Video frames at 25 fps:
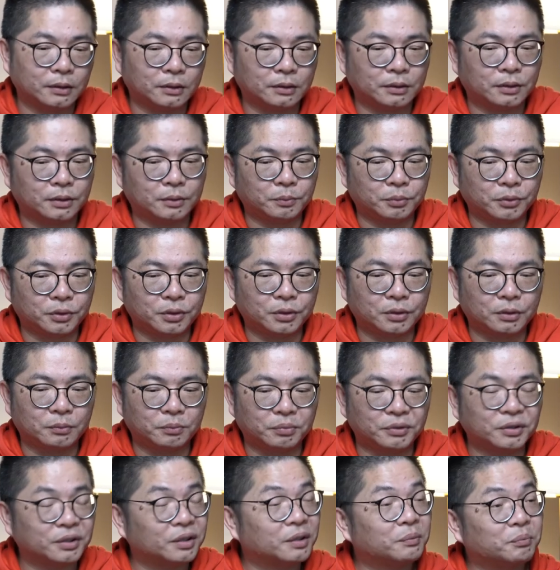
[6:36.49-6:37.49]
这不是
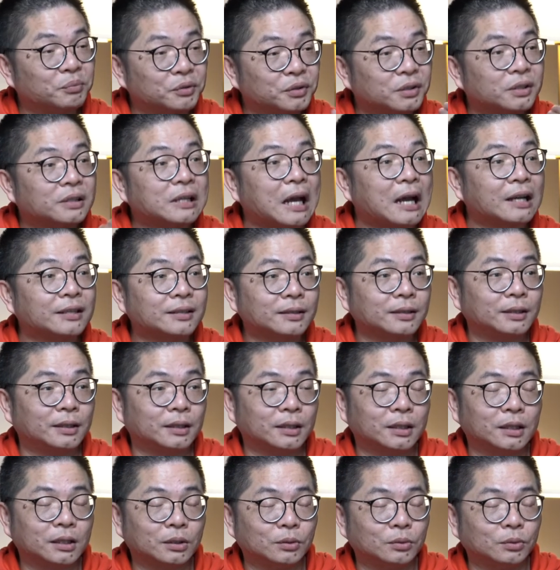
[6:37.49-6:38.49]
不是不是杀死你
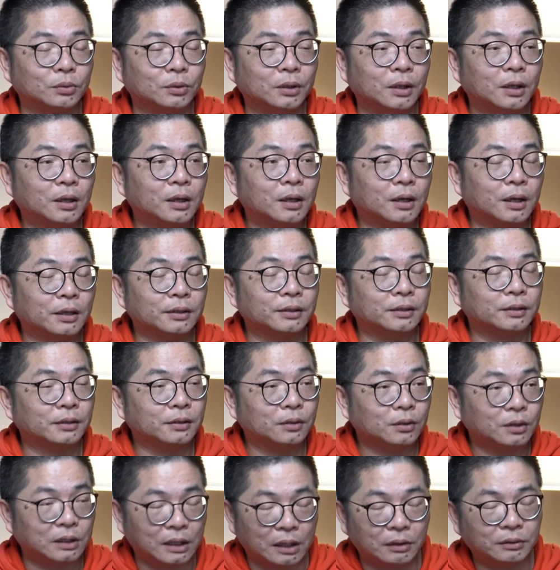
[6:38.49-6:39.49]
的客户，而是
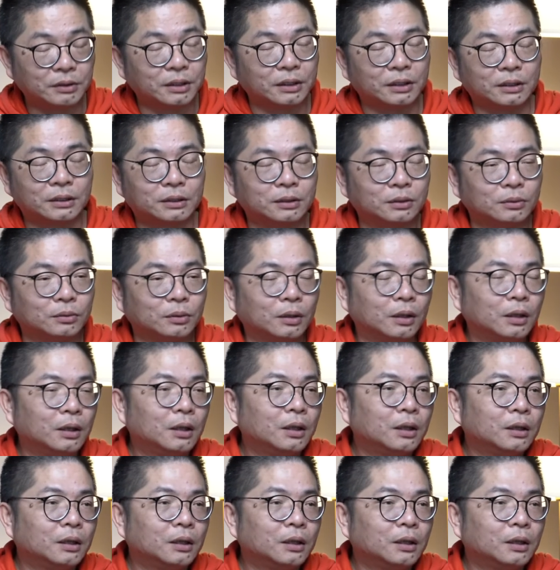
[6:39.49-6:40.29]
了解你的客户。